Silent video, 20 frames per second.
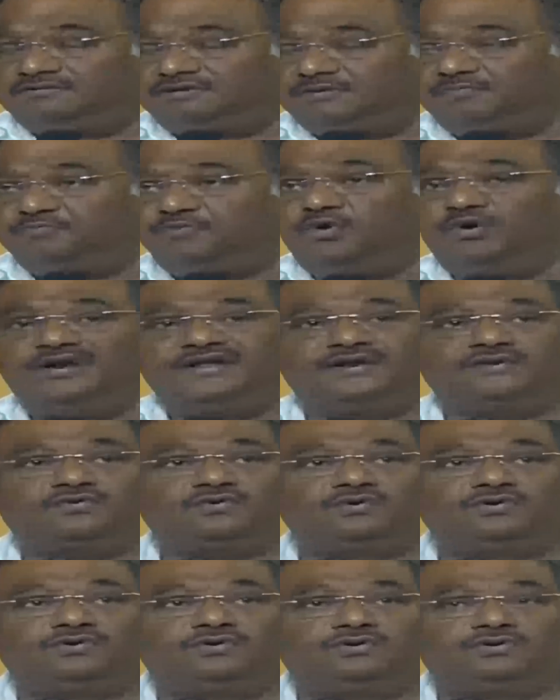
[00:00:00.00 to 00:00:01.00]
রিপোলের
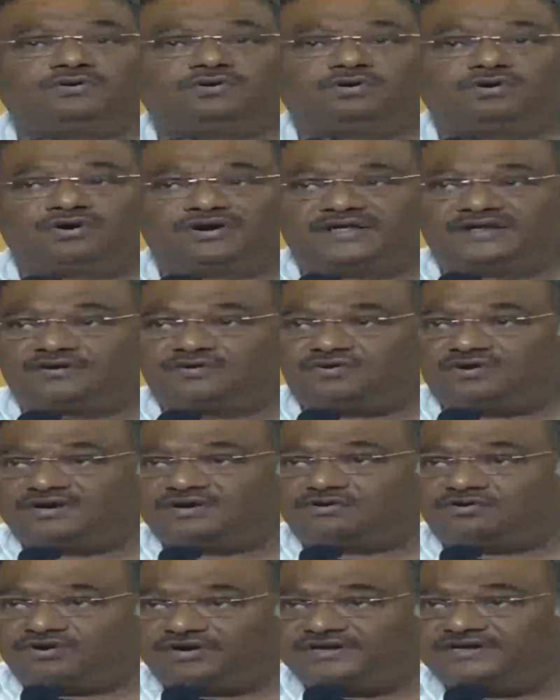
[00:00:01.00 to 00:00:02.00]
কোনো অর্ডার
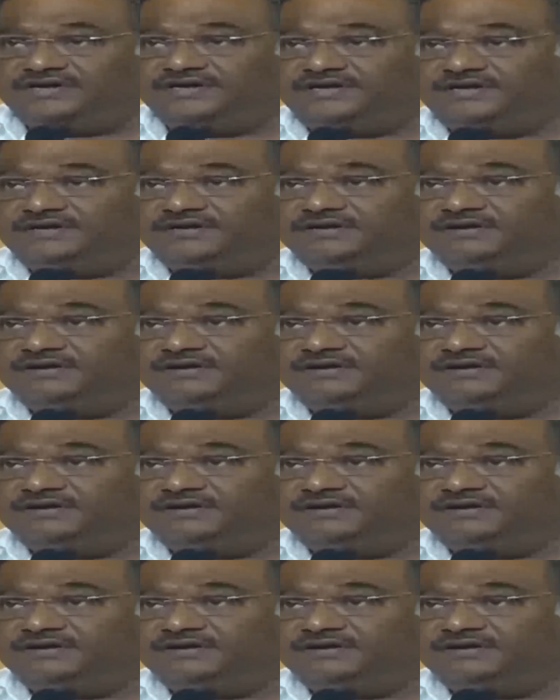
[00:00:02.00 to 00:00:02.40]
করা হয়নি